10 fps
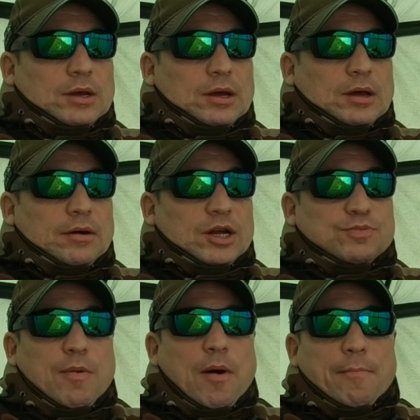voilà je
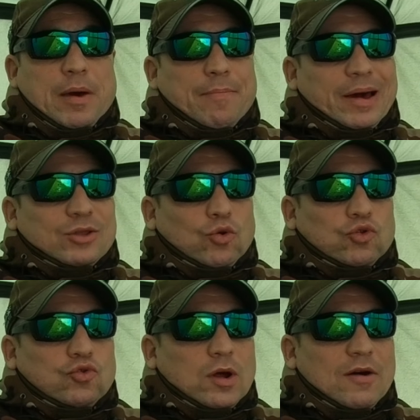peux pas me préparer trop de
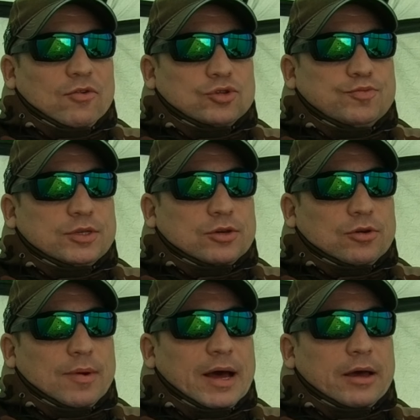coups à l'avance puisque
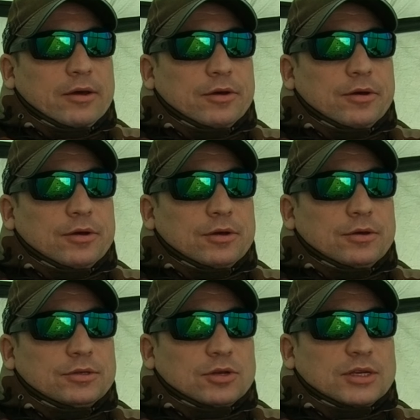bah,
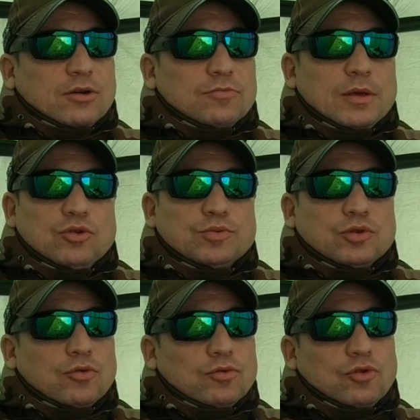150 mètres cubes
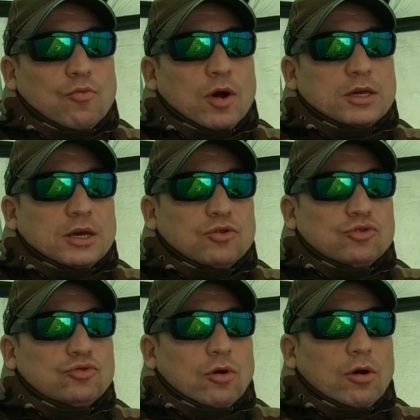secondes de moins qu'il y a deux
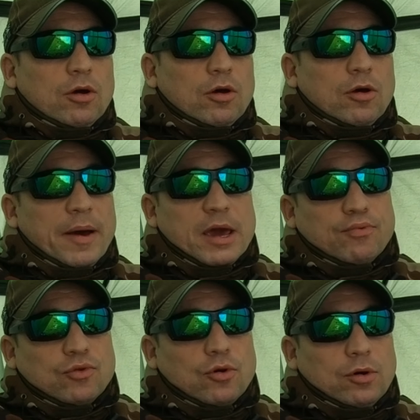jours, bah il y a
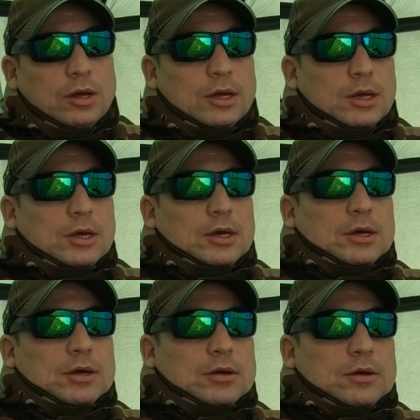plus d'eau.
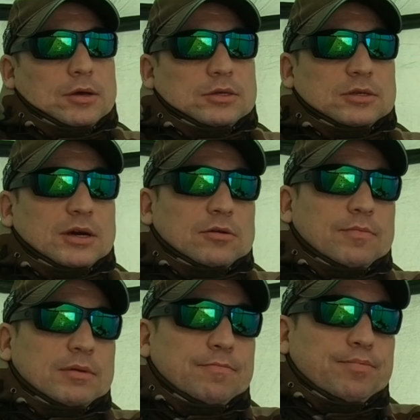150
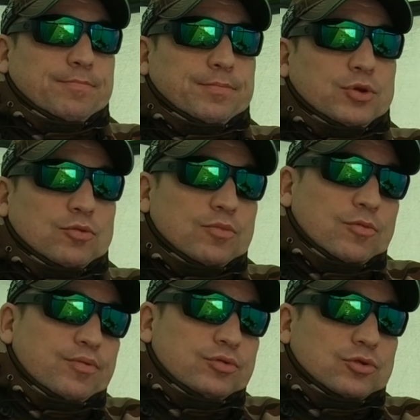mètres de
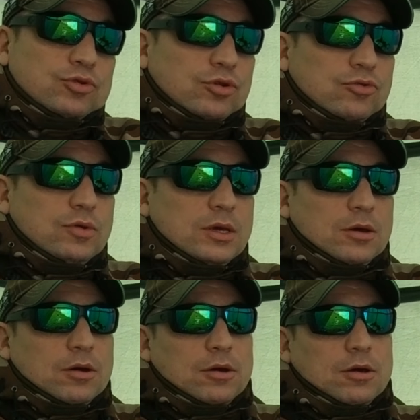plus qu'aujourd'hui,
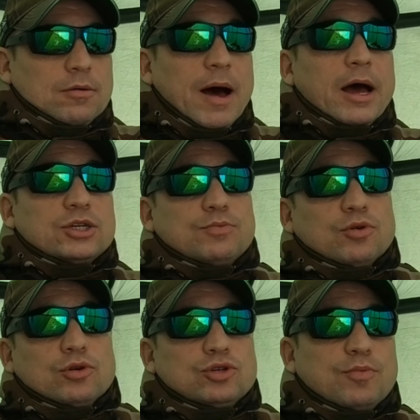euh, bah je
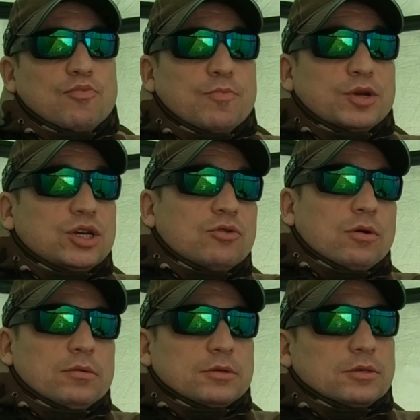peux je peux plus pêcher quoi,
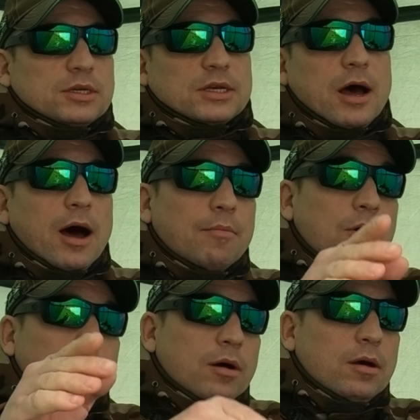hein, parce que ça sera à
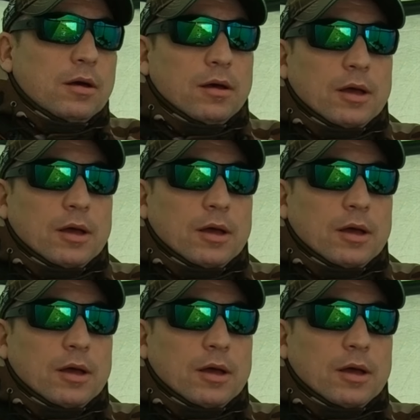rabord. Euh.